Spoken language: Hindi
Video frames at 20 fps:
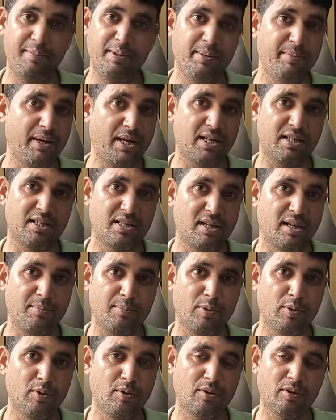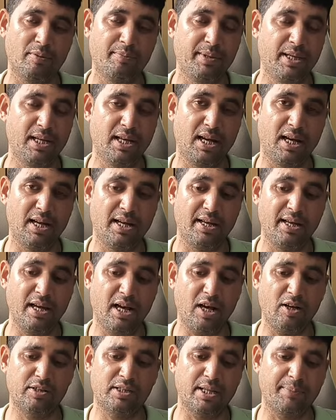हैवी मार्जिन आप लोगों को मिल रहा है
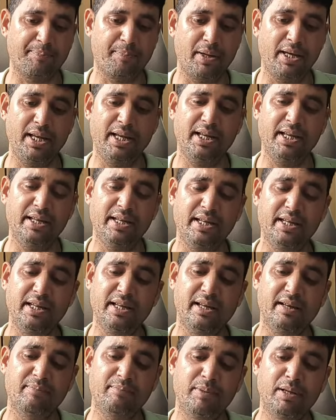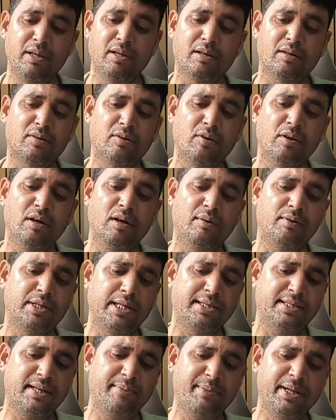और चप्पलें ही नहीं है बिल्कुल
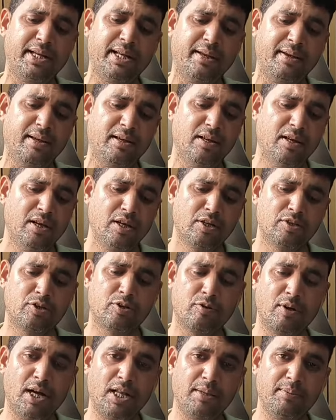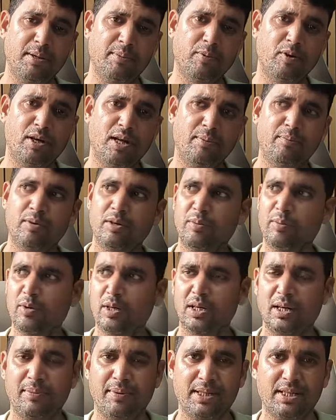जैसे मैंने शुरुआत में बोला
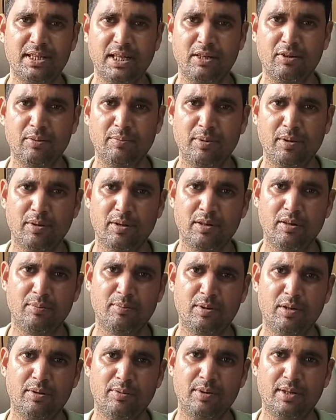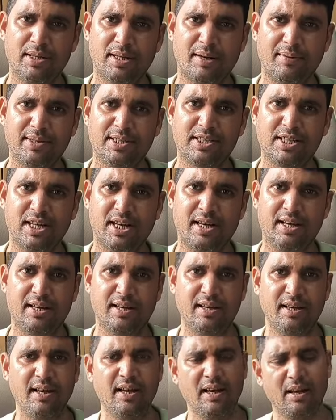बुलबुल का बच्चा तो बिल्कुल बुलबुल का बच्चा
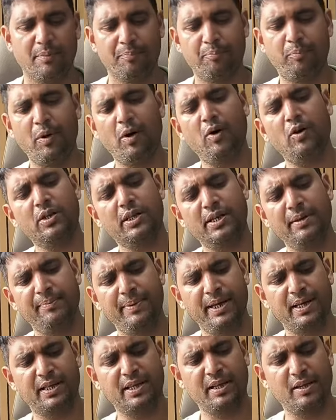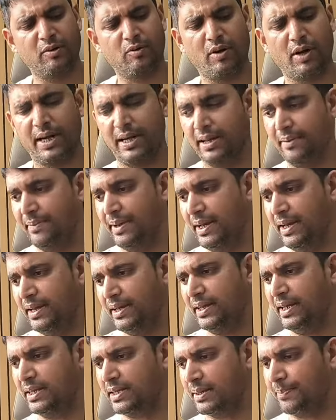है बहुत ही बेहतरीन क्वालिटी में
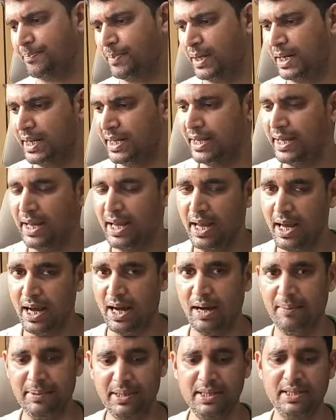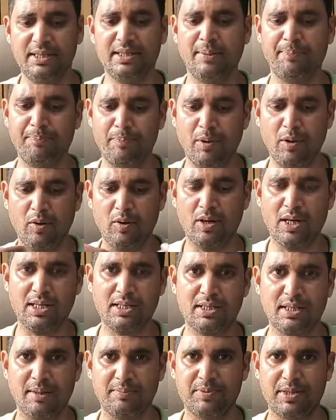ये चप्पल है अब इन चप्पलों
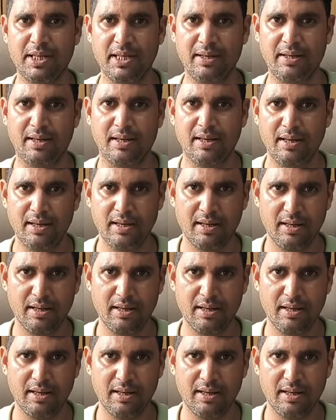का सबसे